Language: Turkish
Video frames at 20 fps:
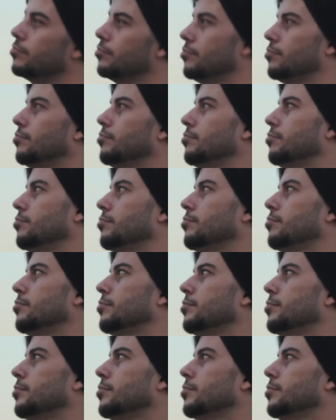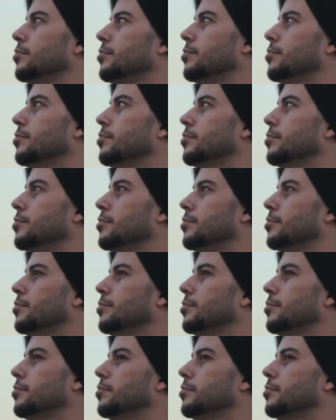aile ile veya
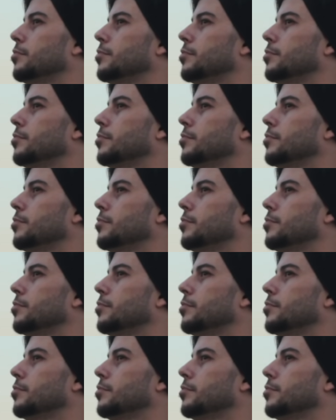komşularla